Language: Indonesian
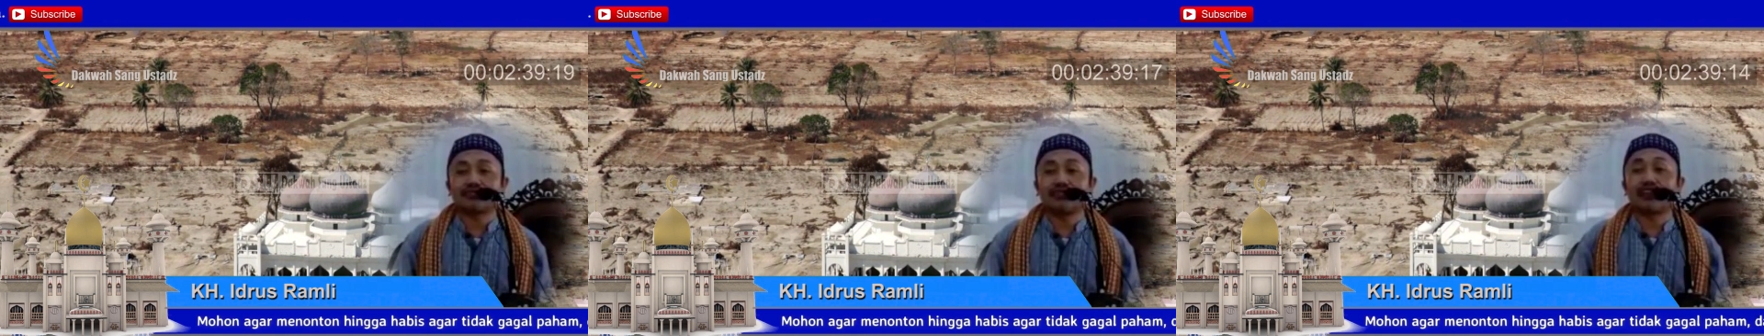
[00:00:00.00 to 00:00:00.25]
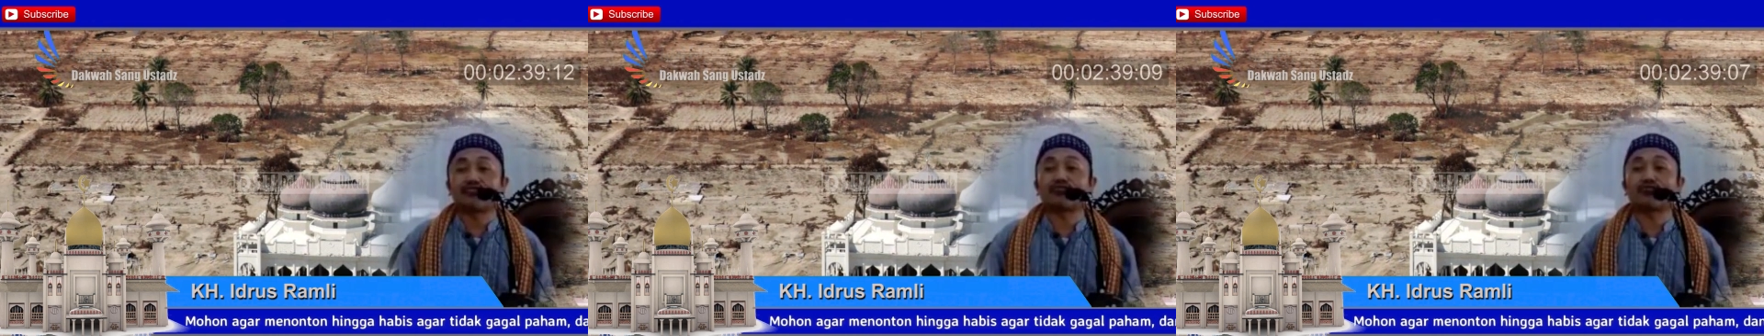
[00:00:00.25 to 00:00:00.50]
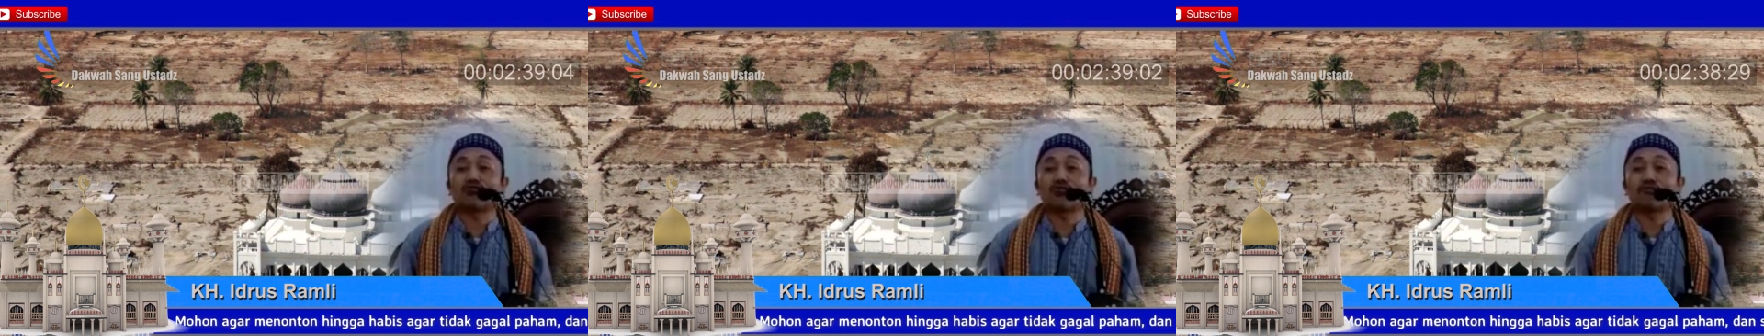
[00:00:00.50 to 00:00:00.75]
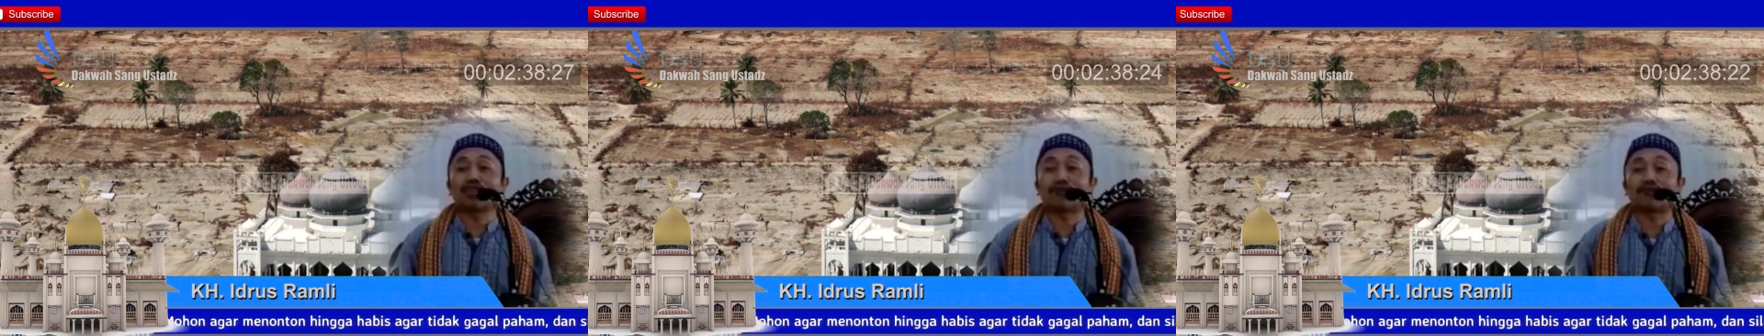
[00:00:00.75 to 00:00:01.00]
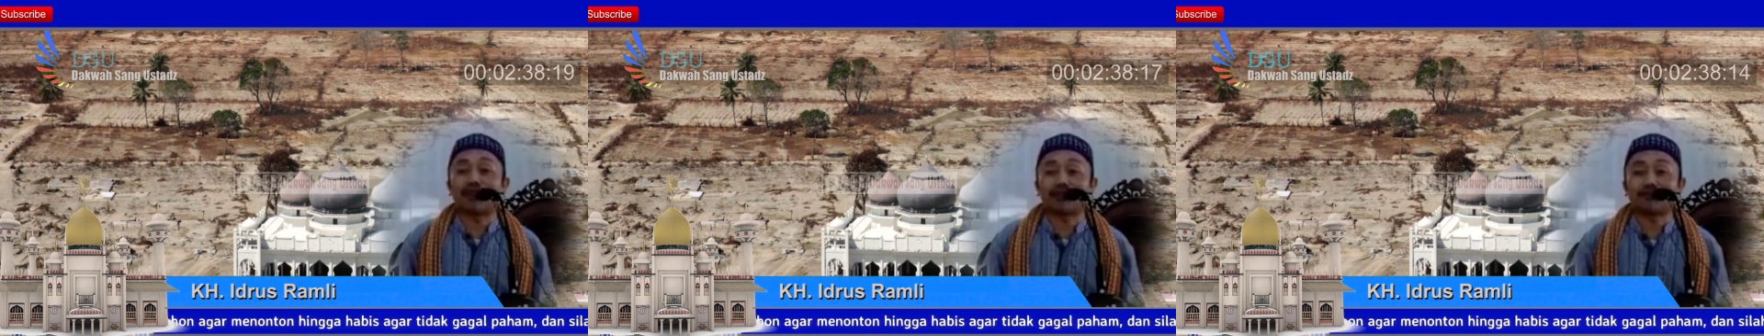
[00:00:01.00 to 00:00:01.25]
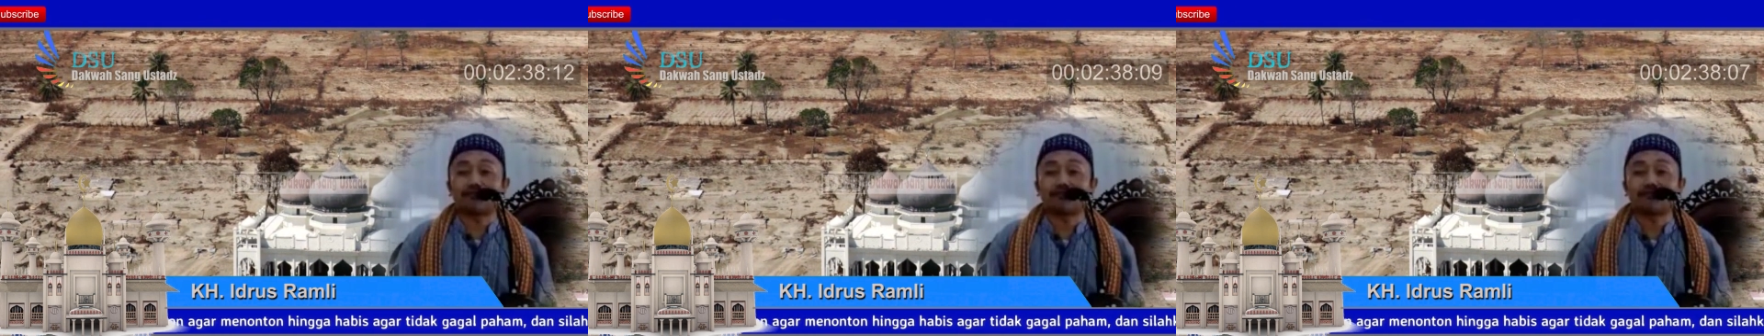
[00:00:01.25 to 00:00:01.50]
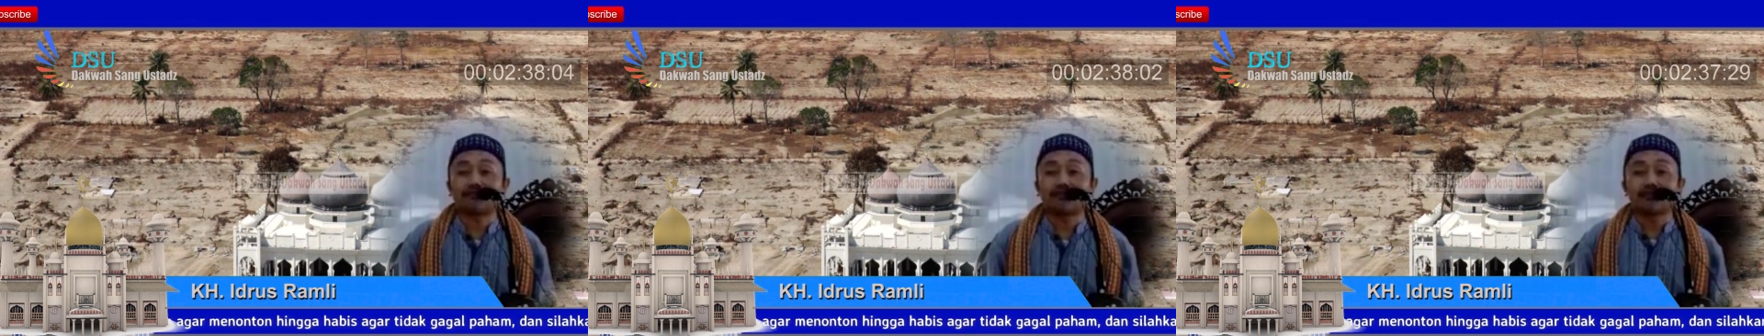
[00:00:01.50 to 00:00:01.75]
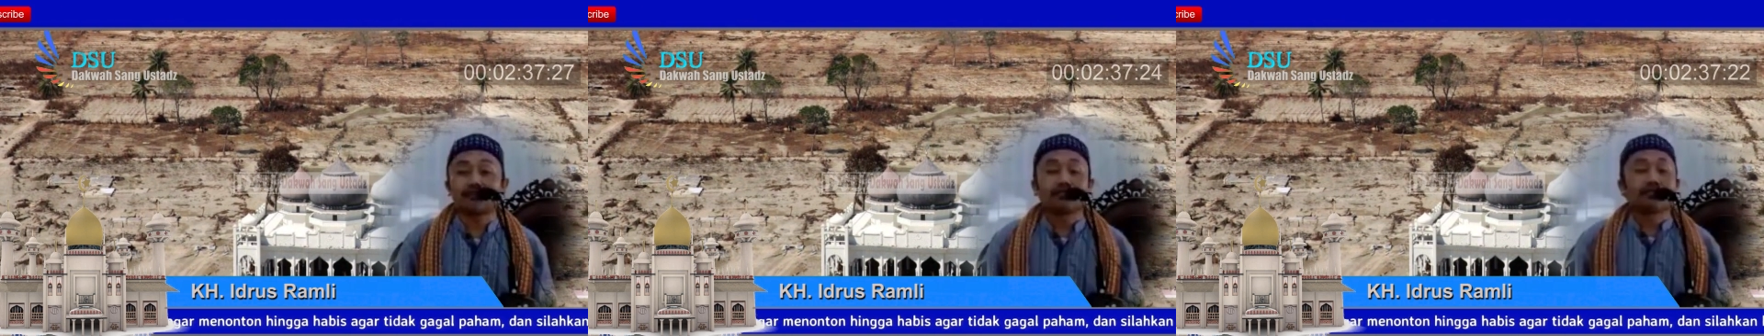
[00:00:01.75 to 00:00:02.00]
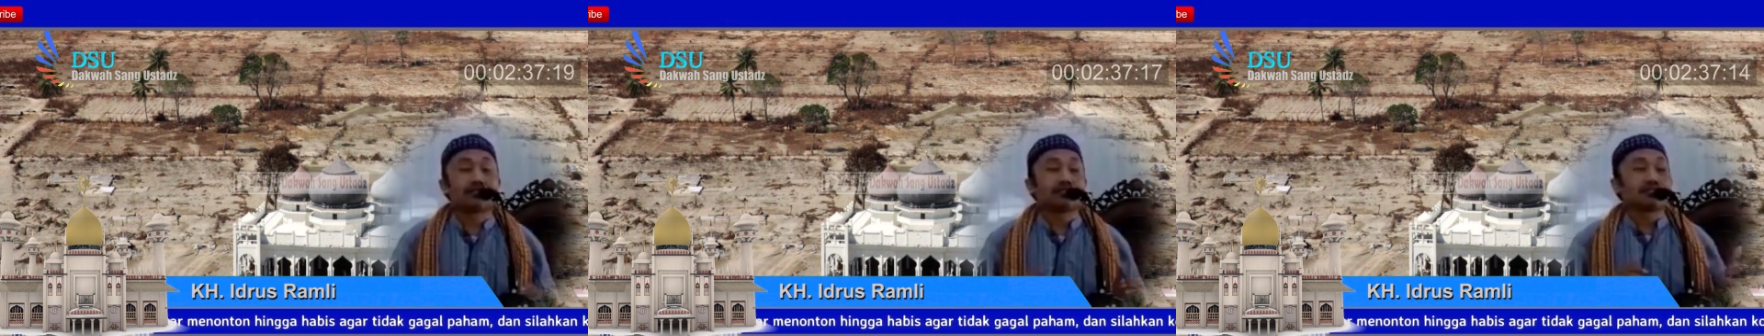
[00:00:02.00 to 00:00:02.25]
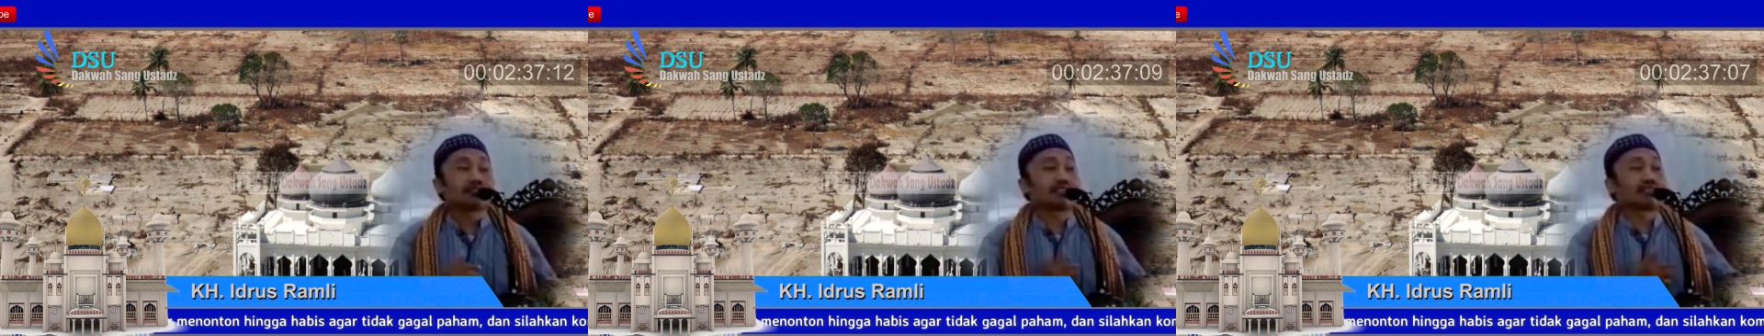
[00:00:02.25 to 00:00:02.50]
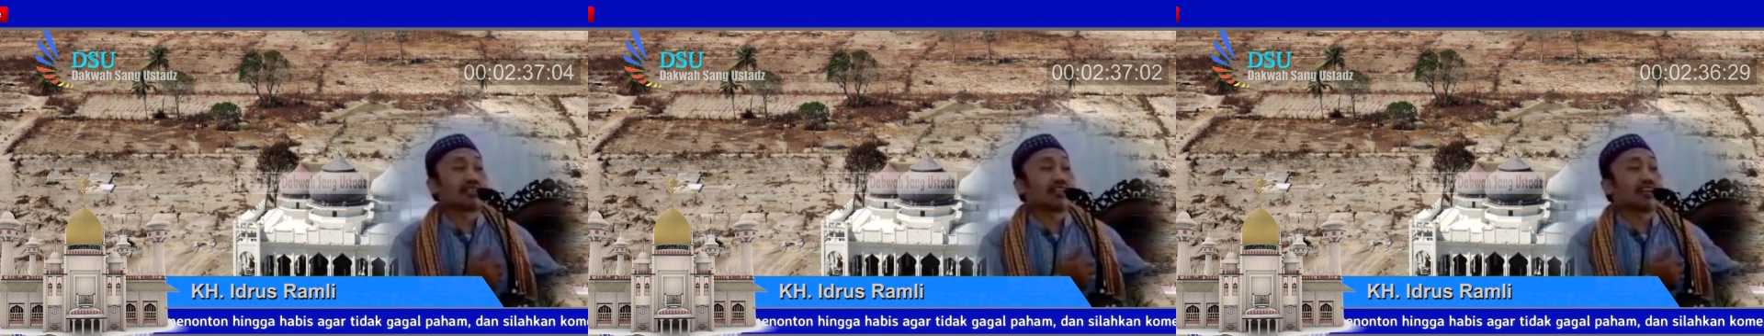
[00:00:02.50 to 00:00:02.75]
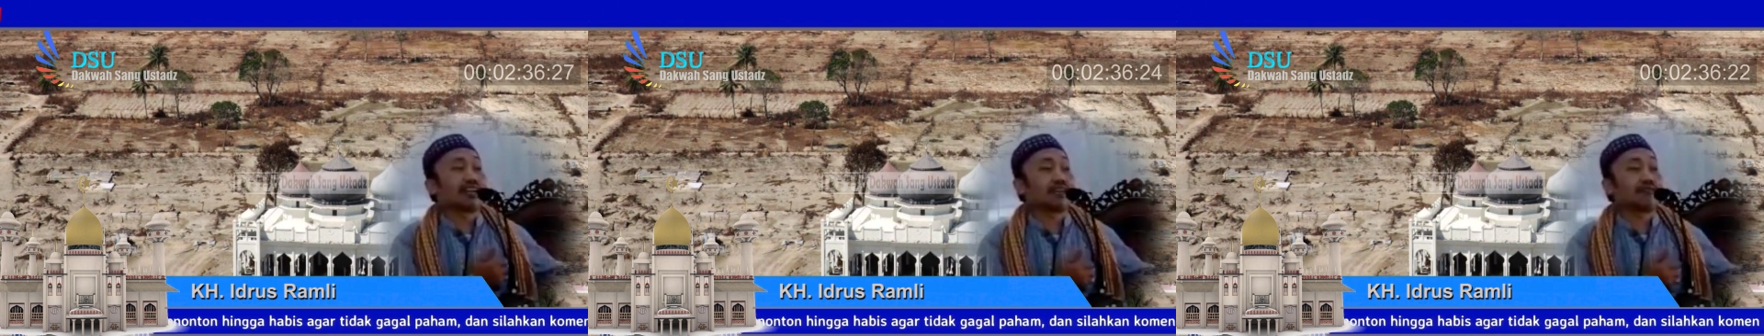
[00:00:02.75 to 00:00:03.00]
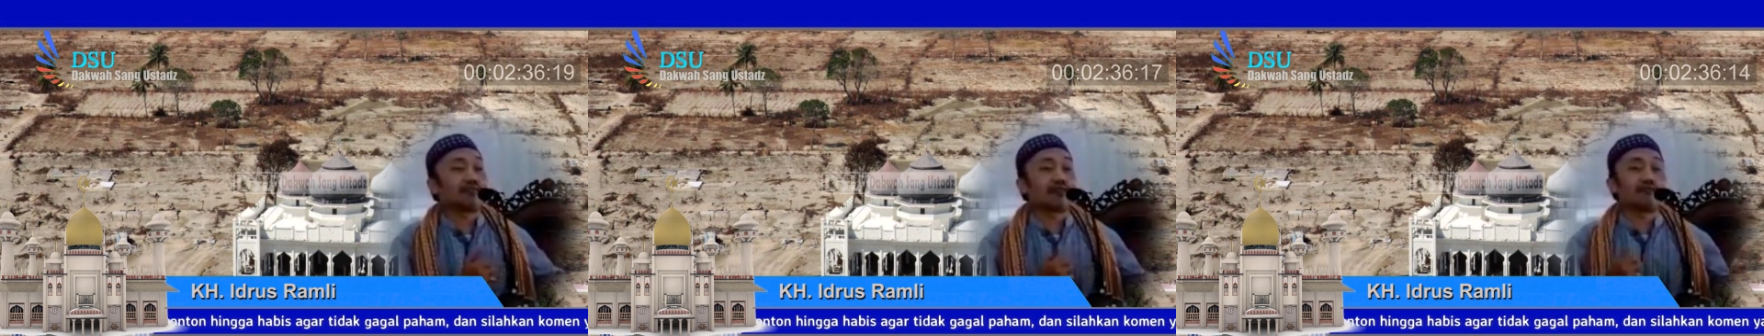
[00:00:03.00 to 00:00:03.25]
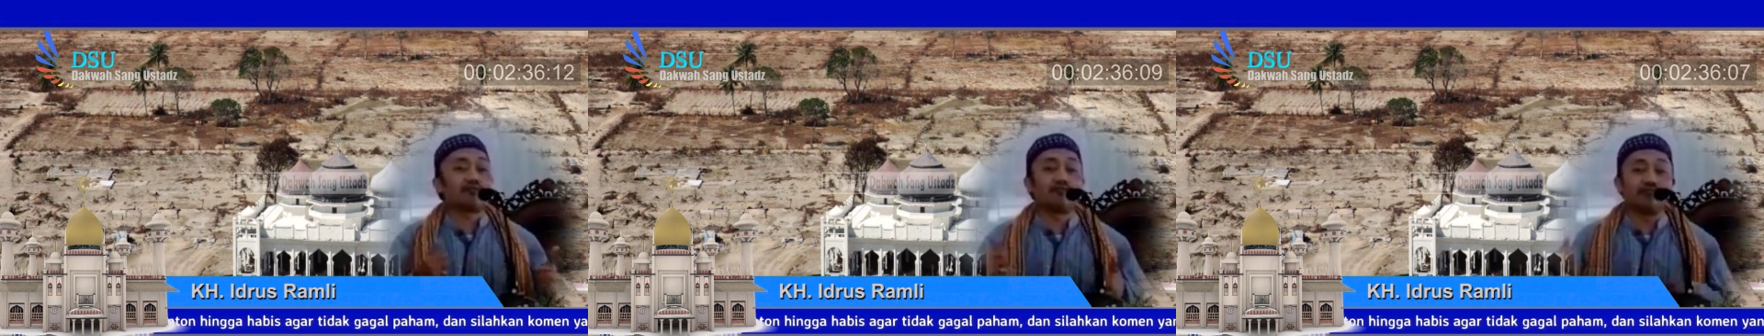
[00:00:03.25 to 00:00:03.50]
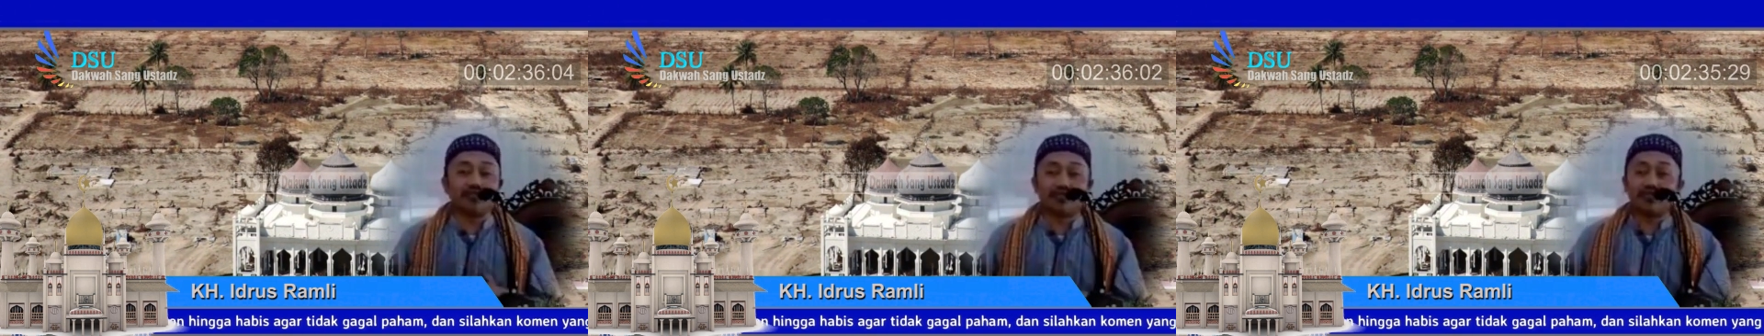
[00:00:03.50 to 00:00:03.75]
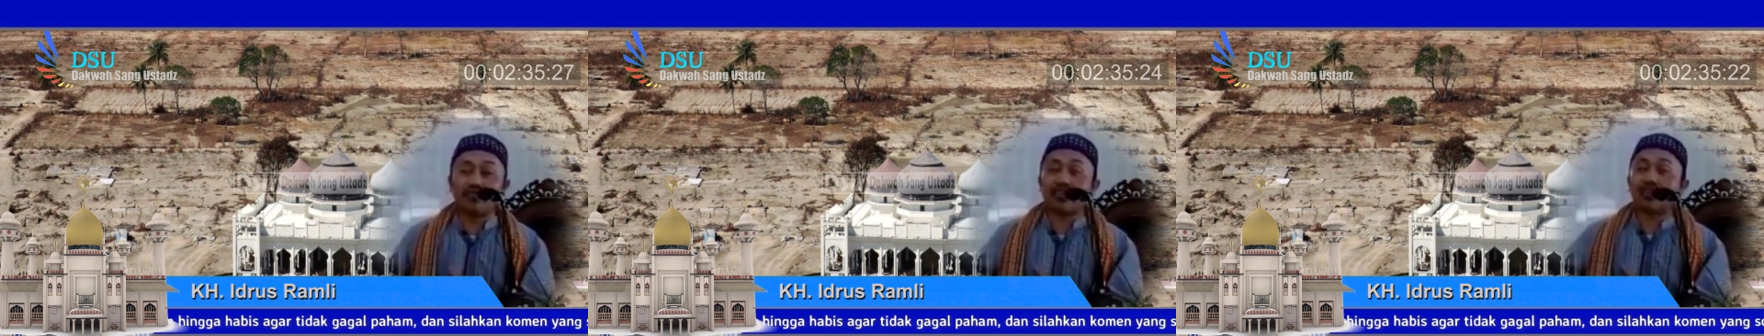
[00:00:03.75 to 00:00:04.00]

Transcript: yang cukup lama. Setelah gempa bumi,